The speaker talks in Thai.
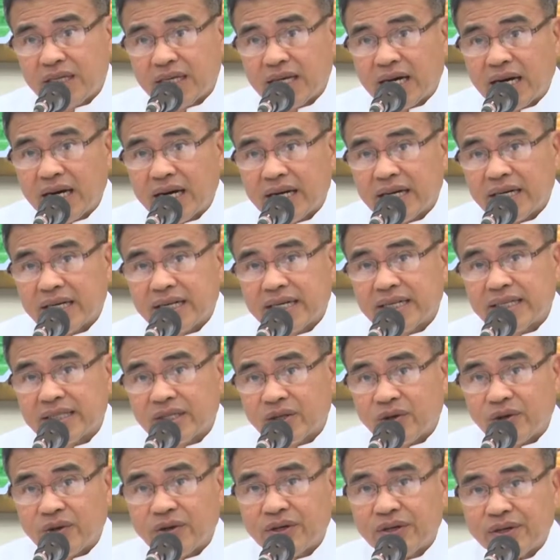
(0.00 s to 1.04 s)
องผู้ว่า
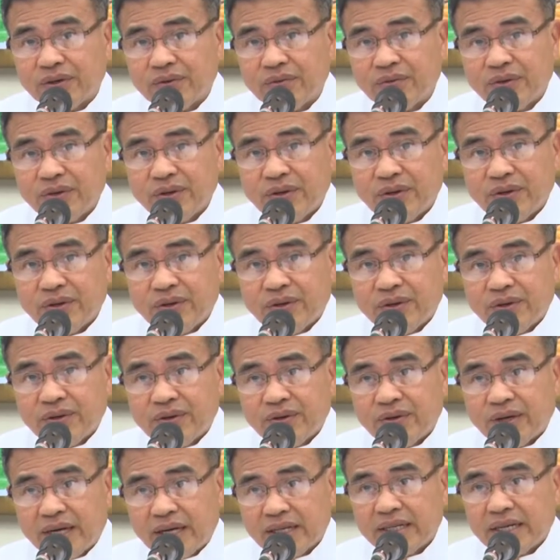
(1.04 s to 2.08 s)
ราชการจังหวัดภู
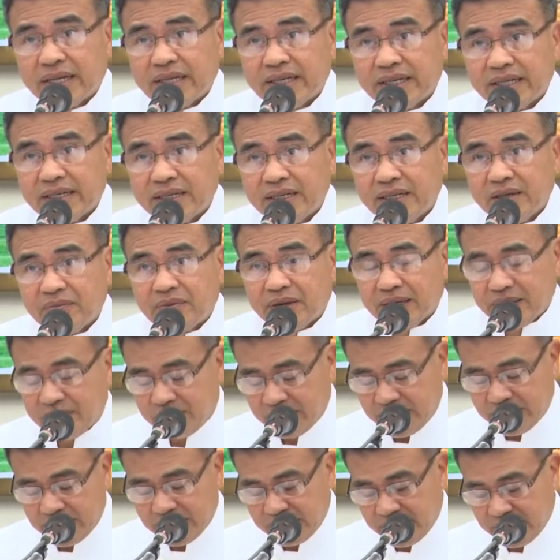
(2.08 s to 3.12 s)
เก็ตเป็นประธาน
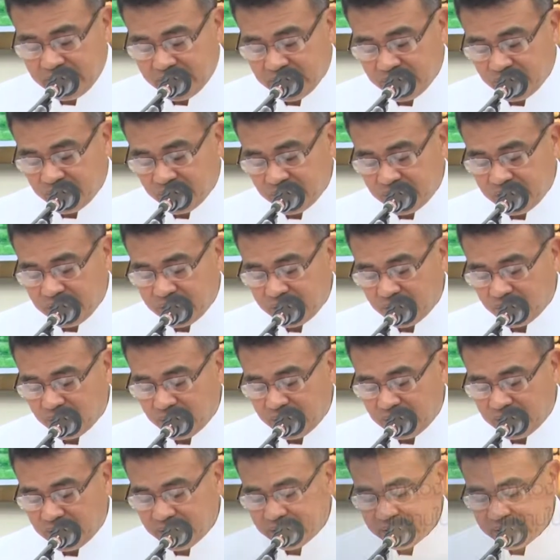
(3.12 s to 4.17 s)
เปิดร่วมด้วย